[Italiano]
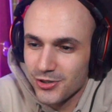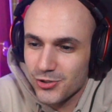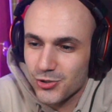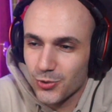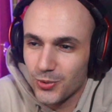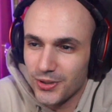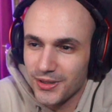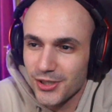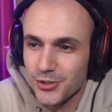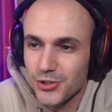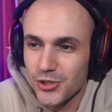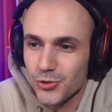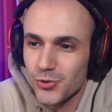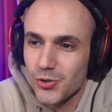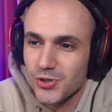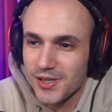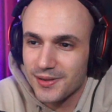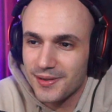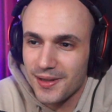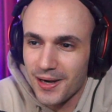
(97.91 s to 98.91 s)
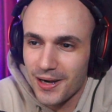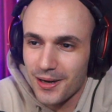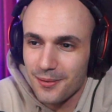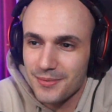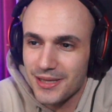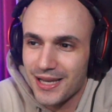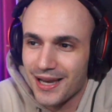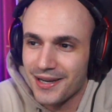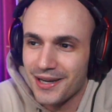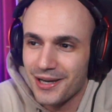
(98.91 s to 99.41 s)
Sono indeciso se dire la
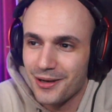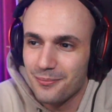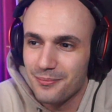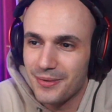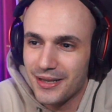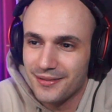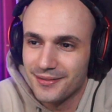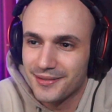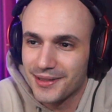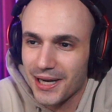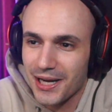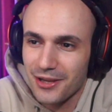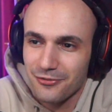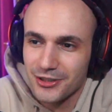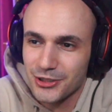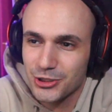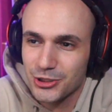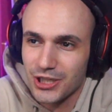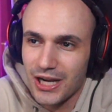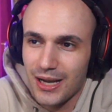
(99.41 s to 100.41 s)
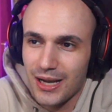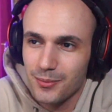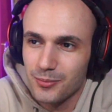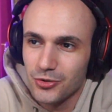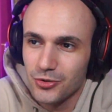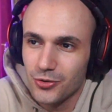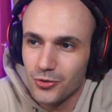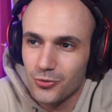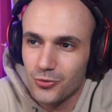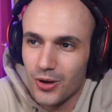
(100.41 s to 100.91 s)
mia nel mentre che
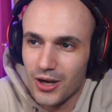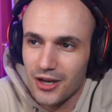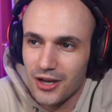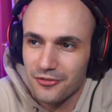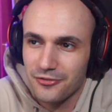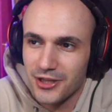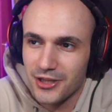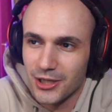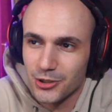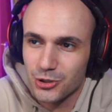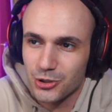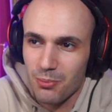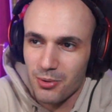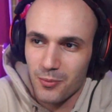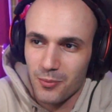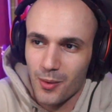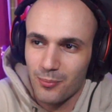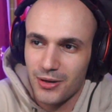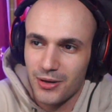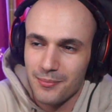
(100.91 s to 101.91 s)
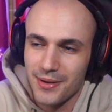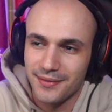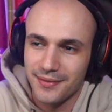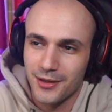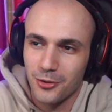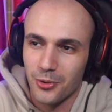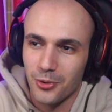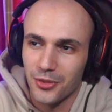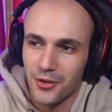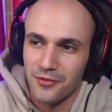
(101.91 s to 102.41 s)
facciamo o alla fine, cioè
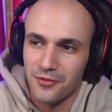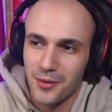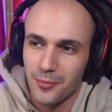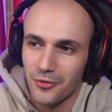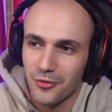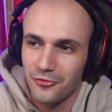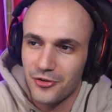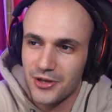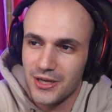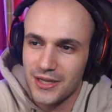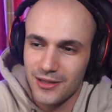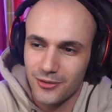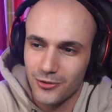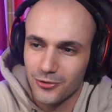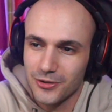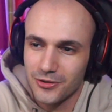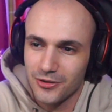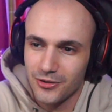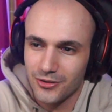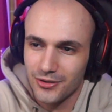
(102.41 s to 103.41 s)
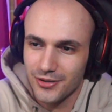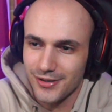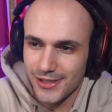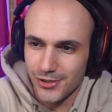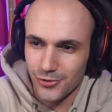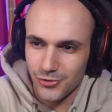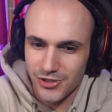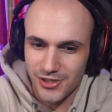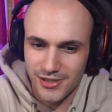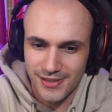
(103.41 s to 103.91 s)
probabilmente quando avremo finito
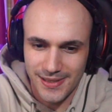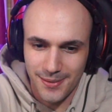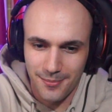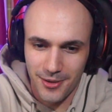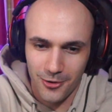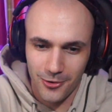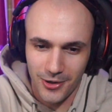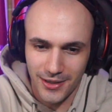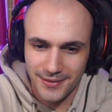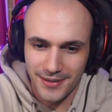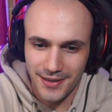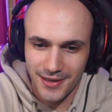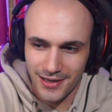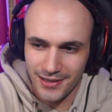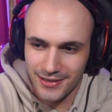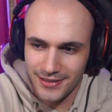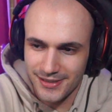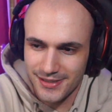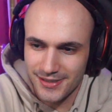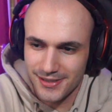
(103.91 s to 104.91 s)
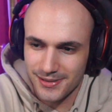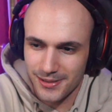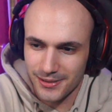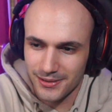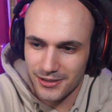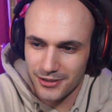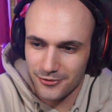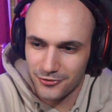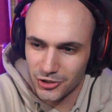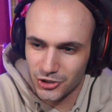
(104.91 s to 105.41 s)
io sistemerò la tier
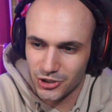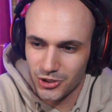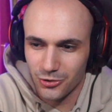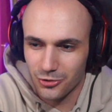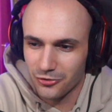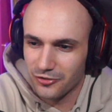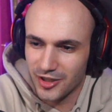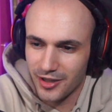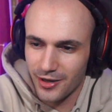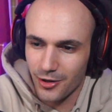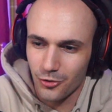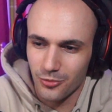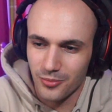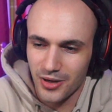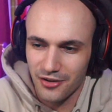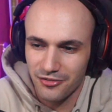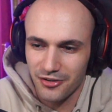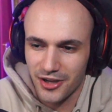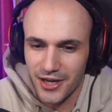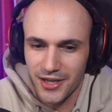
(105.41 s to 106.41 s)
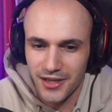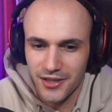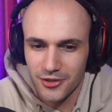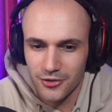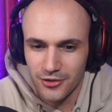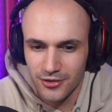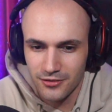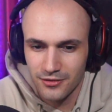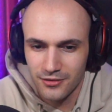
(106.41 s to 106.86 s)
list facendo vedere come la farei io.